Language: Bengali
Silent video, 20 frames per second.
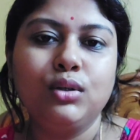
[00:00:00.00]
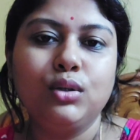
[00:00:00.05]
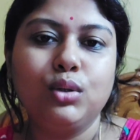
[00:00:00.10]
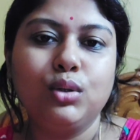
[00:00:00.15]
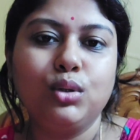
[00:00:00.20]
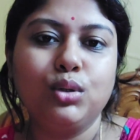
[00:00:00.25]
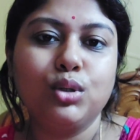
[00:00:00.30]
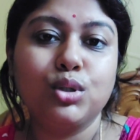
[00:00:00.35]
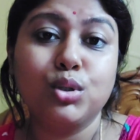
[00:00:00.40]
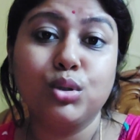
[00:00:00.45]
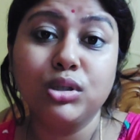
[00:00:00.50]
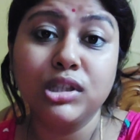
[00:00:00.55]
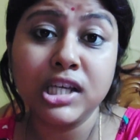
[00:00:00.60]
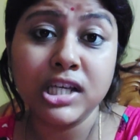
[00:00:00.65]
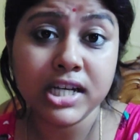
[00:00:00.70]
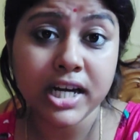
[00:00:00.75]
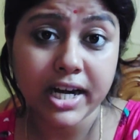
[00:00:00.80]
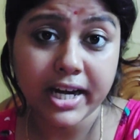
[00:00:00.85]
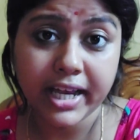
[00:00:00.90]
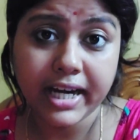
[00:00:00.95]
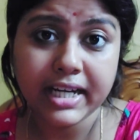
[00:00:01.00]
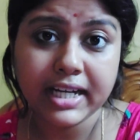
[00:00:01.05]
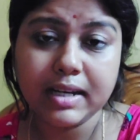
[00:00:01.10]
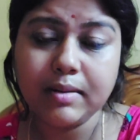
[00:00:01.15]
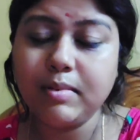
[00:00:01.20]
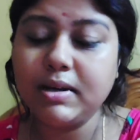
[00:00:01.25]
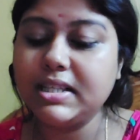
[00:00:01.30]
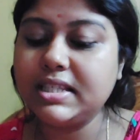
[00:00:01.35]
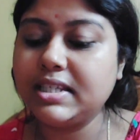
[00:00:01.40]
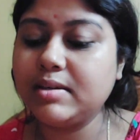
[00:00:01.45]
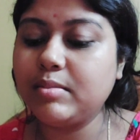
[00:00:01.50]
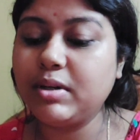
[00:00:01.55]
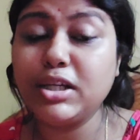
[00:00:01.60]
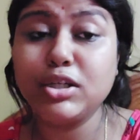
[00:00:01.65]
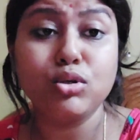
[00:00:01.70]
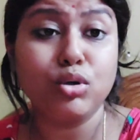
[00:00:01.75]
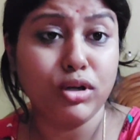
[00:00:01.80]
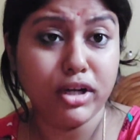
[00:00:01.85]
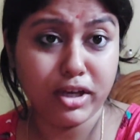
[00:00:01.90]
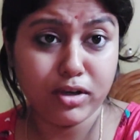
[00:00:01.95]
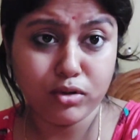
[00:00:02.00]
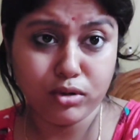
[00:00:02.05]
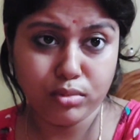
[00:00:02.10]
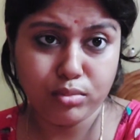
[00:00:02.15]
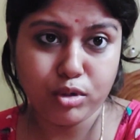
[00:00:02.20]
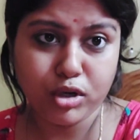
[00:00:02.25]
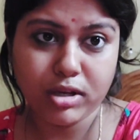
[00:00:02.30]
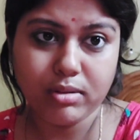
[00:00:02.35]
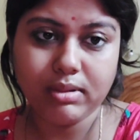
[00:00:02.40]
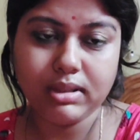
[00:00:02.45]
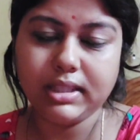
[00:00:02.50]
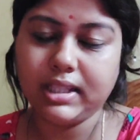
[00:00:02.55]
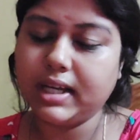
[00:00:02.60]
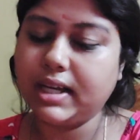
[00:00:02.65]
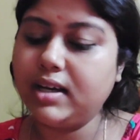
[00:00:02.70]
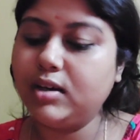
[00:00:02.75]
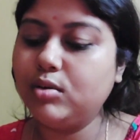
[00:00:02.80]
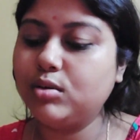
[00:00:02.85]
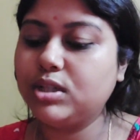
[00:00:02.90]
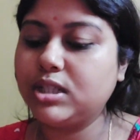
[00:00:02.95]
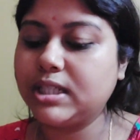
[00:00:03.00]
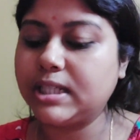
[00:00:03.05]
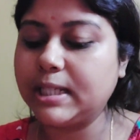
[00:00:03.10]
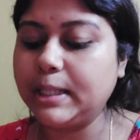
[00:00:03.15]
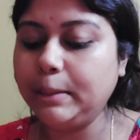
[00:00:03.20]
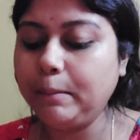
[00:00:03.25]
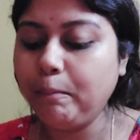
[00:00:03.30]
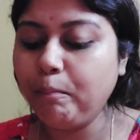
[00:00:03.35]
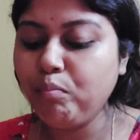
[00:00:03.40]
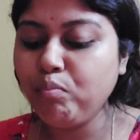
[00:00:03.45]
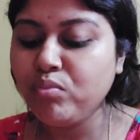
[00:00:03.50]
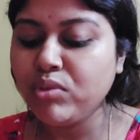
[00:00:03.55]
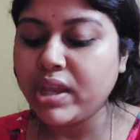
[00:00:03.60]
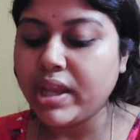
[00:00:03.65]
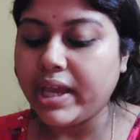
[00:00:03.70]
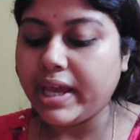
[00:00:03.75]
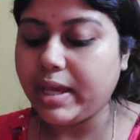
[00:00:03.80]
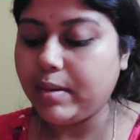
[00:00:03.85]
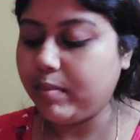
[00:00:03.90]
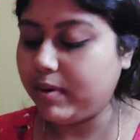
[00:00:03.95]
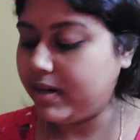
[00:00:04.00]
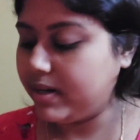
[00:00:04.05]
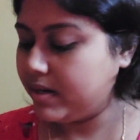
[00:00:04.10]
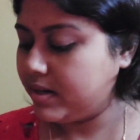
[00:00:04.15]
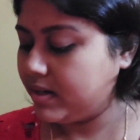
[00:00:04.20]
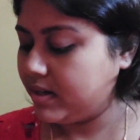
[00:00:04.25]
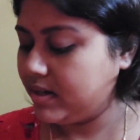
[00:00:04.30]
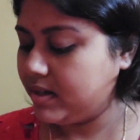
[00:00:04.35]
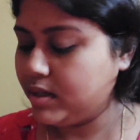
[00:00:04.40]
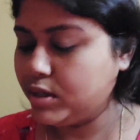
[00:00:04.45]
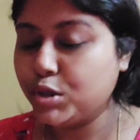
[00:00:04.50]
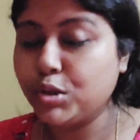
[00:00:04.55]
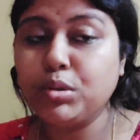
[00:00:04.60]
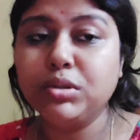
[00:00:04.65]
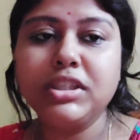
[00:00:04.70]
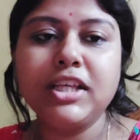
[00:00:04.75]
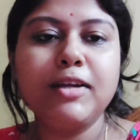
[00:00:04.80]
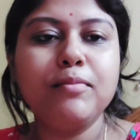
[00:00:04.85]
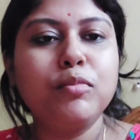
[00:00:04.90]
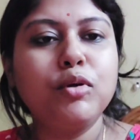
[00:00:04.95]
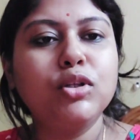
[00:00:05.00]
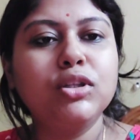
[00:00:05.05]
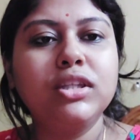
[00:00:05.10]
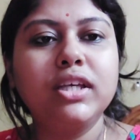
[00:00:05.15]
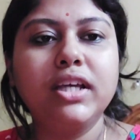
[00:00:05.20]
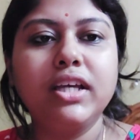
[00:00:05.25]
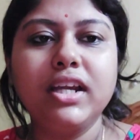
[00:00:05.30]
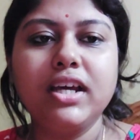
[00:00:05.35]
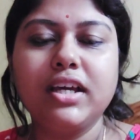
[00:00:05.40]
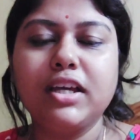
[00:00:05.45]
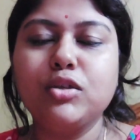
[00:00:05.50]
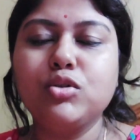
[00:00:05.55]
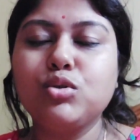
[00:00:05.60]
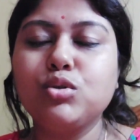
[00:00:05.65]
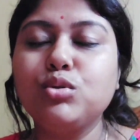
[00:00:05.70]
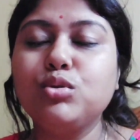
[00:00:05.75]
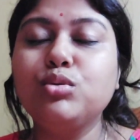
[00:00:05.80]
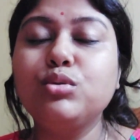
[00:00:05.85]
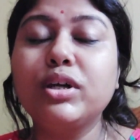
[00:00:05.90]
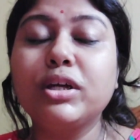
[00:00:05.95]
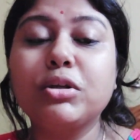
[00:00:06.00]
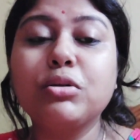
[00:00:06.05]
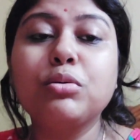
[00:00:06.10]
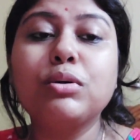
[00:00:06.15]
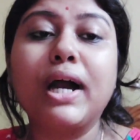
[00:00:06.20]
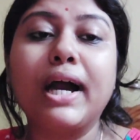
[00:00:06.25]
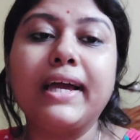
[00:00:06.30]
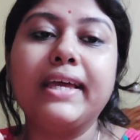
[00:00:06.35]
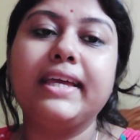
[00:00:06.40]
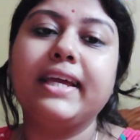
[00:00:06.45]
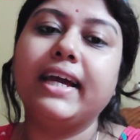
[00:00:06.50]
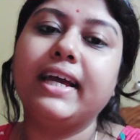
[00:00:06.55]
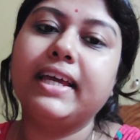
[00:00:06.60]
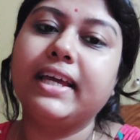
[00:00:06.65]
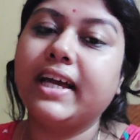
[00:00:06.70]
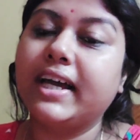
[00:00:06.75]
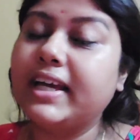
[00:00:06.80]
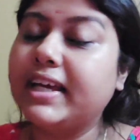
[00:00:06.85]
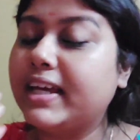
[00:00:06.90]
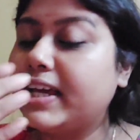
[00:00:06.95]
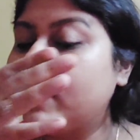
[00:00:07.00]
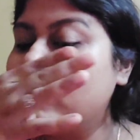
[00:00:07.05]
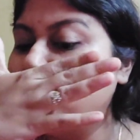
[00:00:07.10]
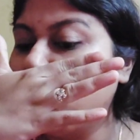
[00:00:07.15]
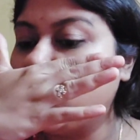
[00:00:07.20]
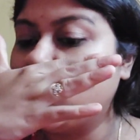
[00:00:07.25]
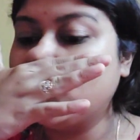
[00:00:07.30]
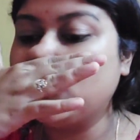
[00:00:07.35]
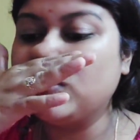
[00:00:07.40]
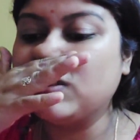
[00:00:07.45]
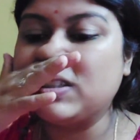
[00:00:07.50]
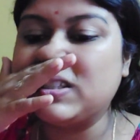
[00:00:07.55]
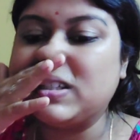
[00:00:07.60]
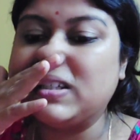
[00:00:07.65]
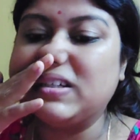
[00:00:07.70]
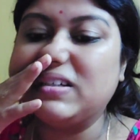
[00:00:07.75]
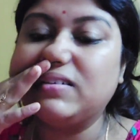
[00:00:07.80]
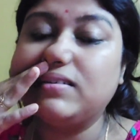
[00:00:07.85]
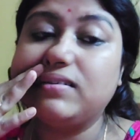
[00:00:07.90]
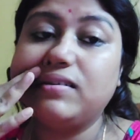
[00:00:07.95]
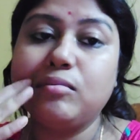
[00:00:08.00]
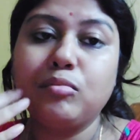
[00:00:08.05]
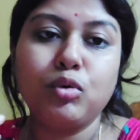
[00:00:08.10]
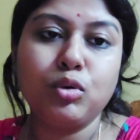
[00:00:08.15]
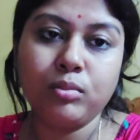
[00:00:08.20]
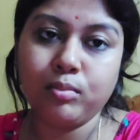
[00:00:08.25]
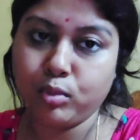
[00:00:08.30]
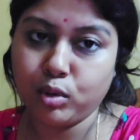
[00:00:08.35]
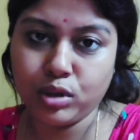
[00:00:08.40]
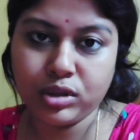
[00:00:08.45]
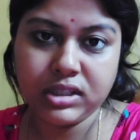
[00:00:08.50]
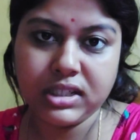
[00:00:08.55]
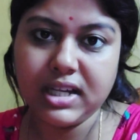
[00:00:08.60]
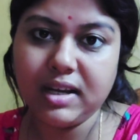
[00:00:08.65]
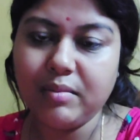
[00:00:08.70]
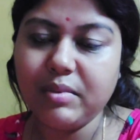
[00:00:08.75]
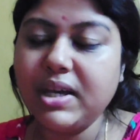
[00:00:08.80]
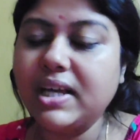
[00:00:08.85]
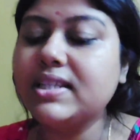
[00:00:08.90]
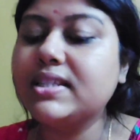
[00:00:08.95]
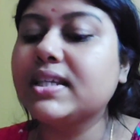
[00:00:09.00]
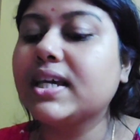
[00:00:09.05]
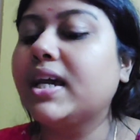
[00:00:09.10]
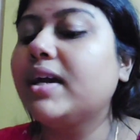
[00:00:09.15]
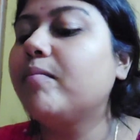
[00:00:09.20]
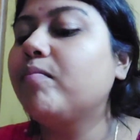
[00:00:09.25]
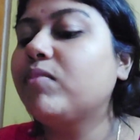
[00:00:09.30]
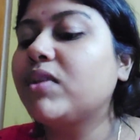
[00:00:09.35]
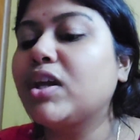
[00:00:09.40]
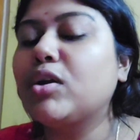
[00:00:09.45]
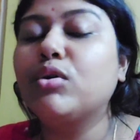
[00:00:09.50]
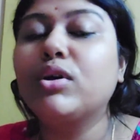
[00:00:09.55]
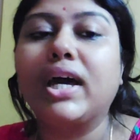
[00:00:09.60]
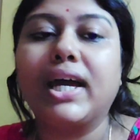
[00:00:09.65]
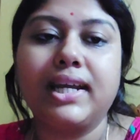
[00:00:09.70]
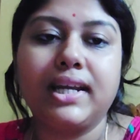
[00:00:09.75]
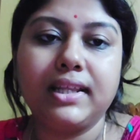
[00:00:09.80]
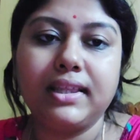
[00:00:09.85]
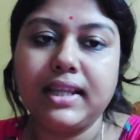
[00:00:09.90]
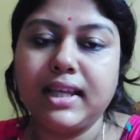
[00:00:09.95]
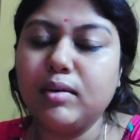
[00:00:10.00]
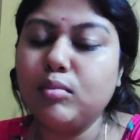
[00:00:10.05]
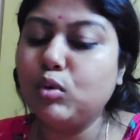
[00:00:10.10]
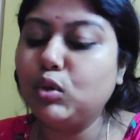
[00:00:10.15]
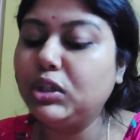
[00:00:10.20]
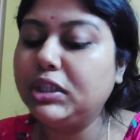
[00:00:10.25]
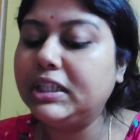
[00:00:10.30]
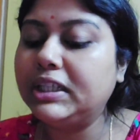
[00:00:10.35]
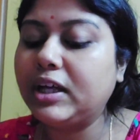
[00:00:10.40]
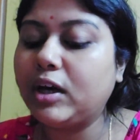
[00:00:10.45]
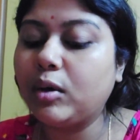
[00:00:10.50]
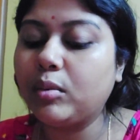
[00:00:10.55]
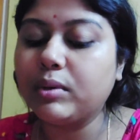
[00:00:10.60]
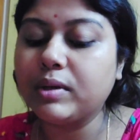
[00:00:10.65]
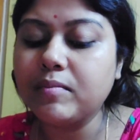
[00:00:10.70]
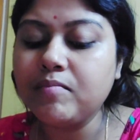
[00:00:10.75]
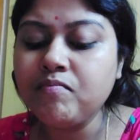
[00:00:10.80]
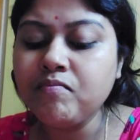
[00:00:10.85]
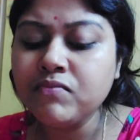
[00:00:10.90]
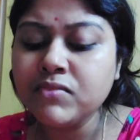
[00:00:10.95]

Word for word: তো সন্ধ্যা সাড়ে আটটা বাজে বেশ অনেকক্ষণ পরে আবার দেখা হচ্ছে এবার সন্ধ্যার পর থেকে না কিছু একটু খাই খাই খাই খাই মন হচ্ছে বলছিলাম আমি আজকে একটু ডায়েটের দিকে মন দিতে হবে